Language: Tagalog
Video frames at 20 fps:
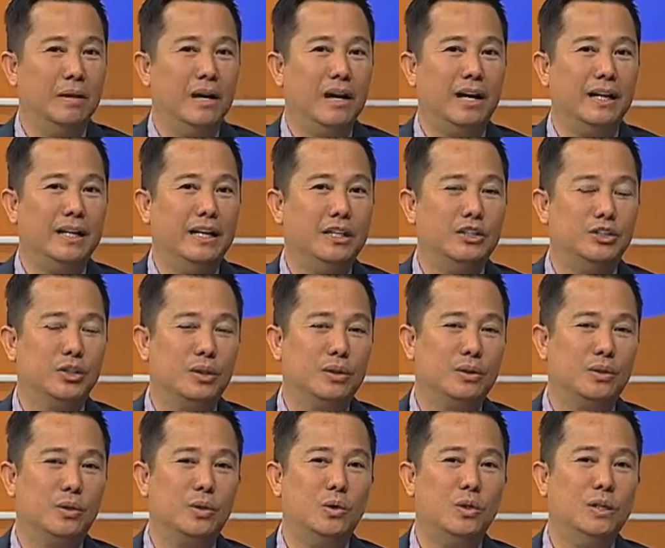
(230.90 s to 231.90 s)
Mga kanation,
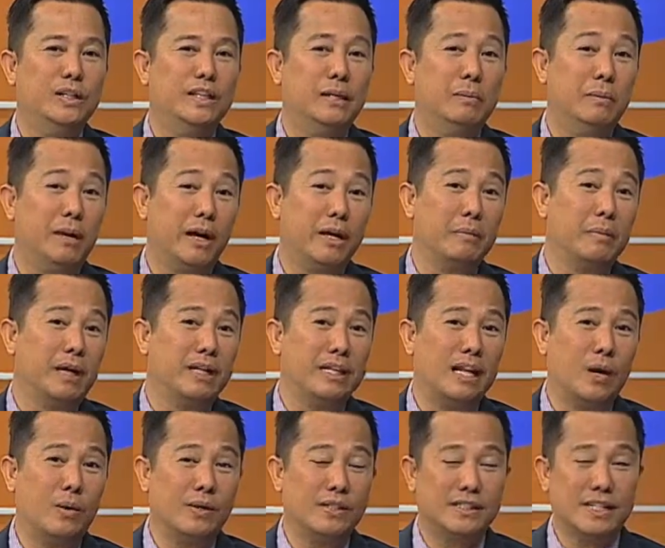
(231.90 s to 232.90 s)
kung hindi man kayo
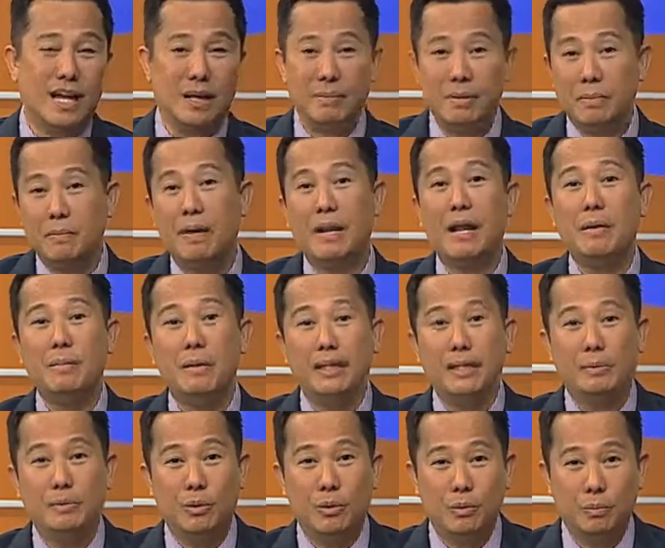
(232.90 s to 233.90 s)
makatawag sa amin, maraming
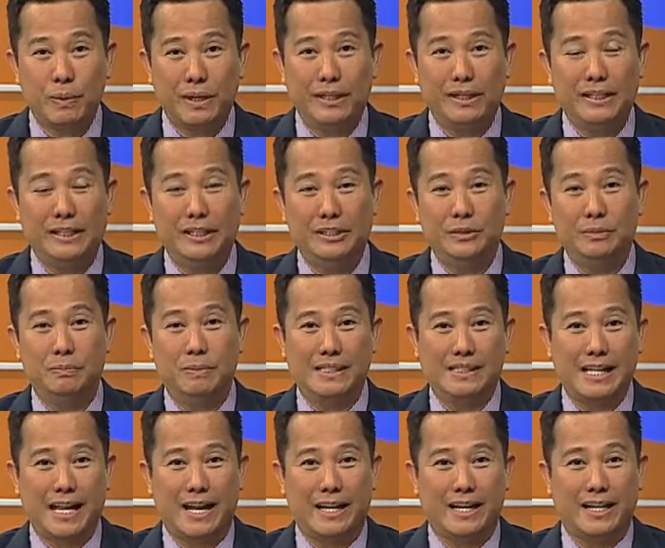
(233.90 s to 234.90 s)
librong pwede ninyong
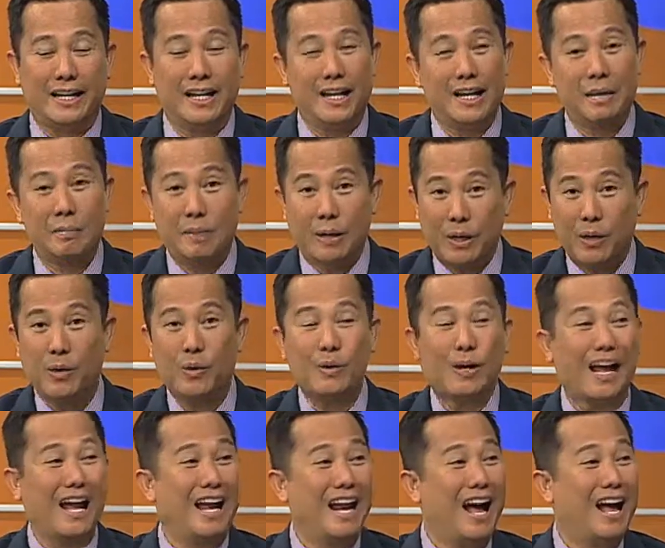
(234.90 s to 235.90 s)
basahin. Pero kung
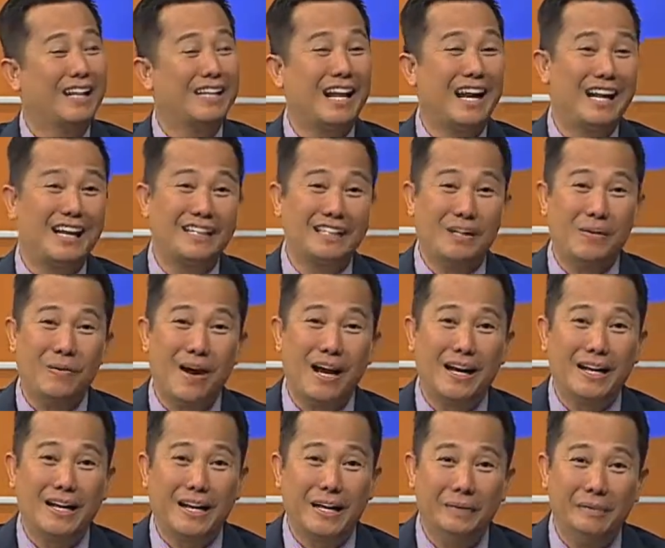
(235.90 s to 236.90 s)
kailangan talagang
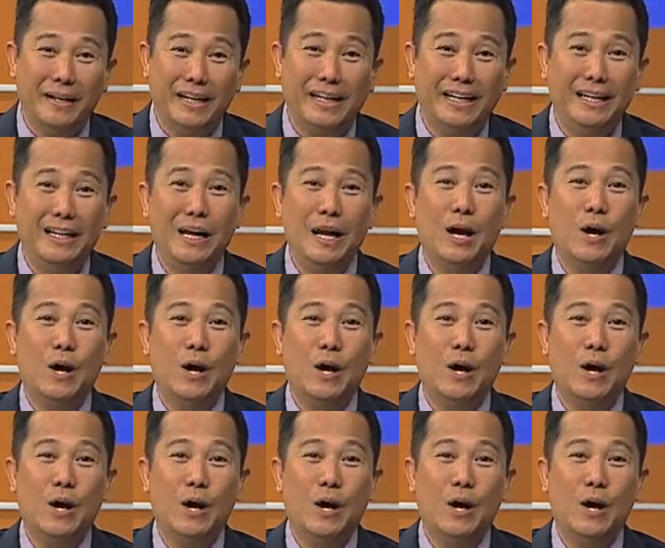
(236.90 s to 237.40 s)
tawagan kami,